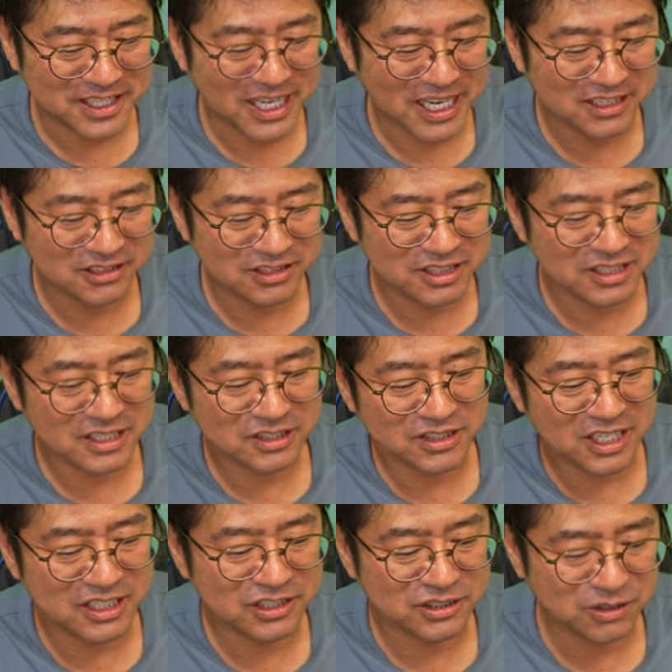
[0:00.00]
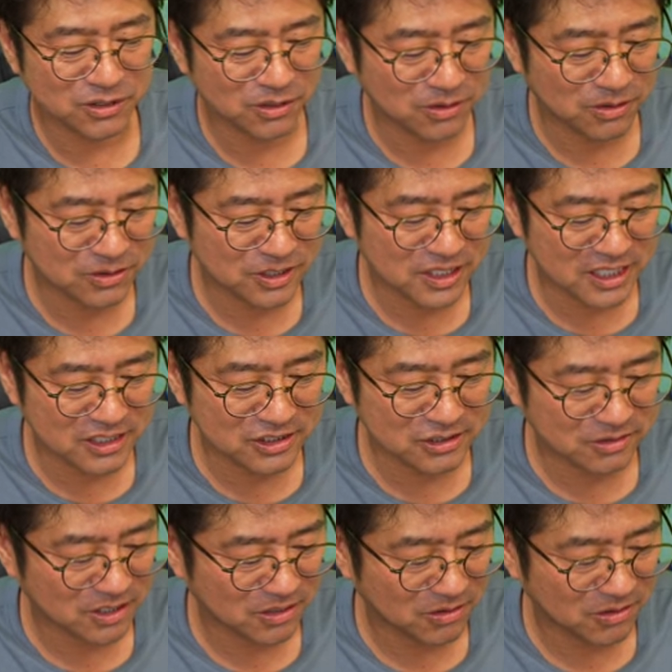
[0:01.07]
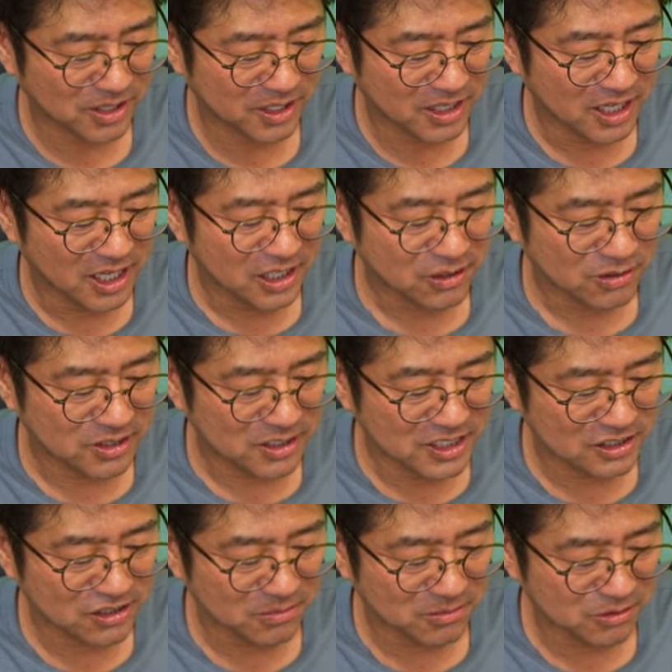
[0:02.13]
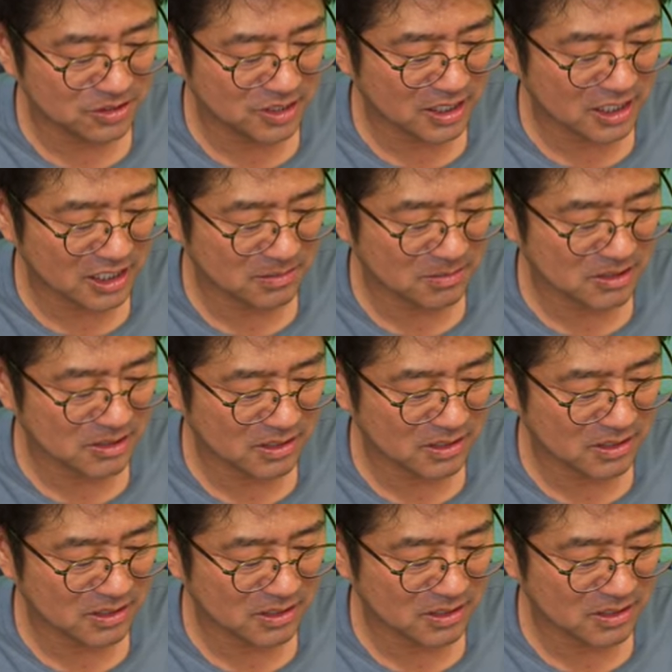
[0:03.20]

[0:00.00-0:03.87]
春に行ったスケッチの旅行で立ち寄った公園、撮った写真をもとに描きました。